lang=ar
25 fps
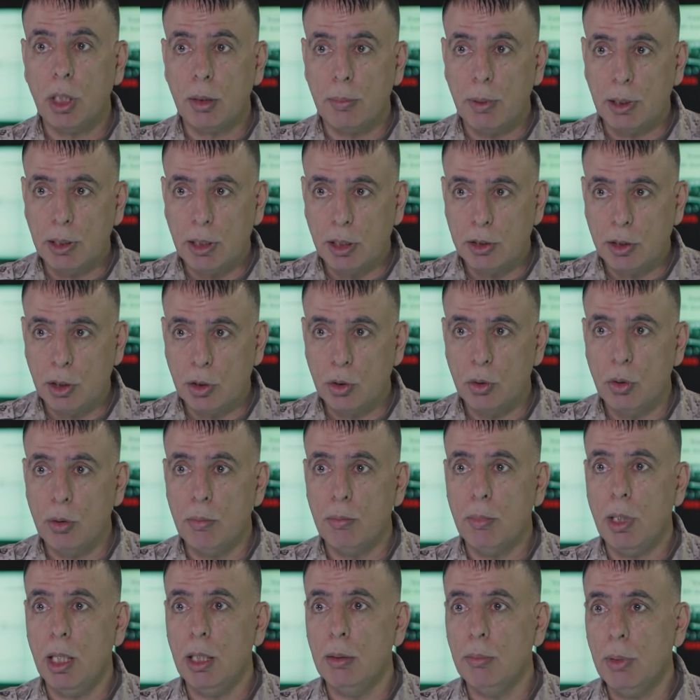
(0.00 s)
14
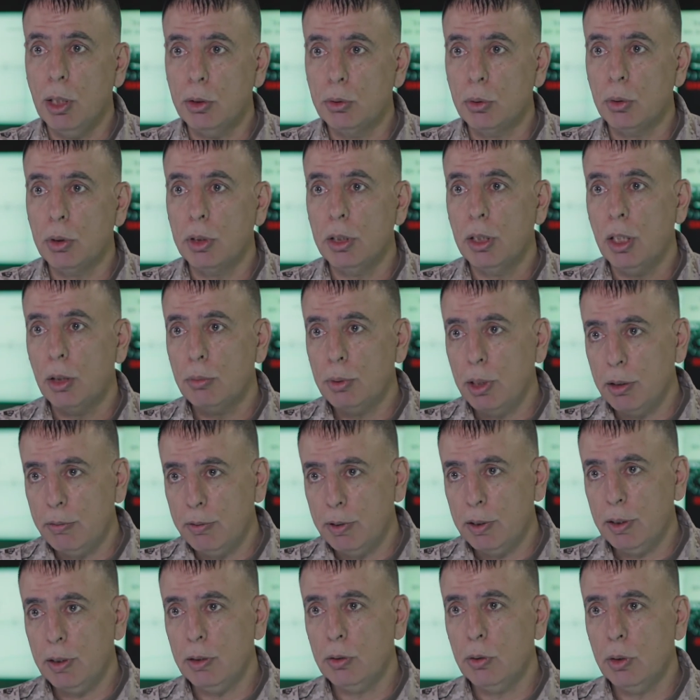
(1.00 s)
يوم مع المحجورين لا بتعرف
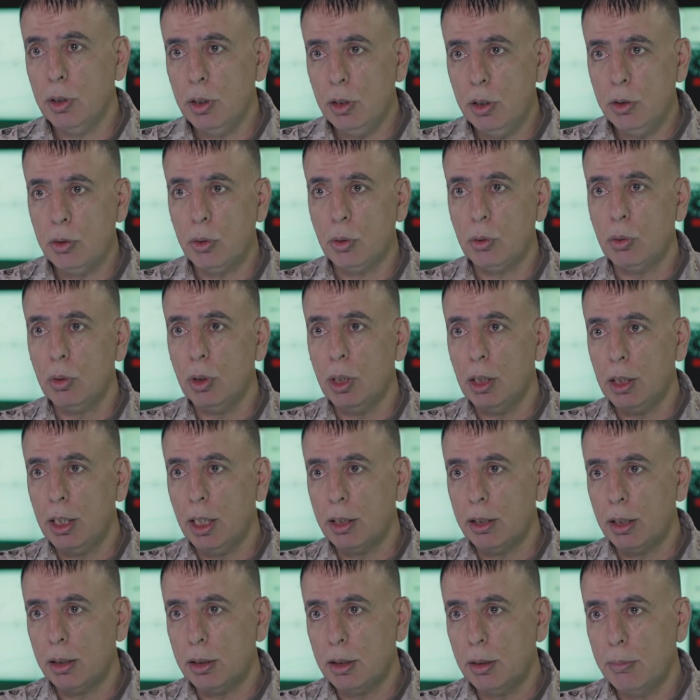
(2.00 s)
كنا نحجر كل
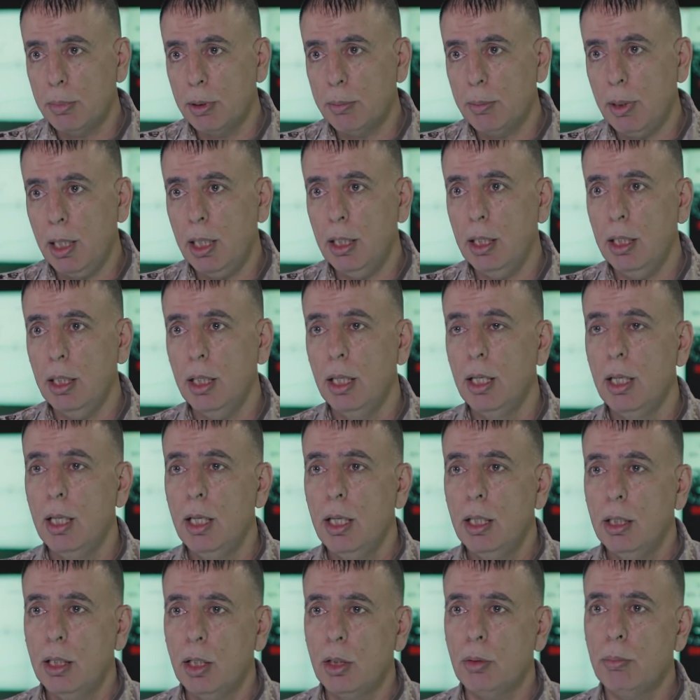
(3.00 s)
الكادر الطبي مع لانه
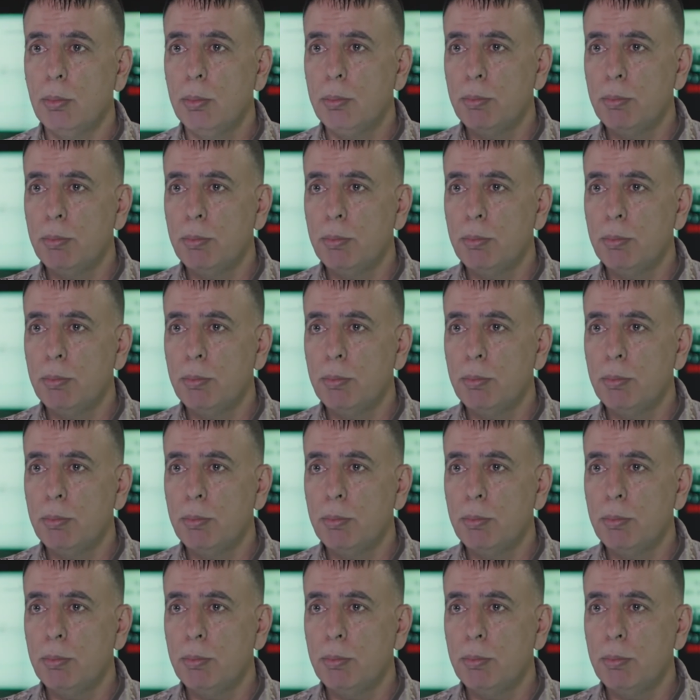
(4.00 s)
يعني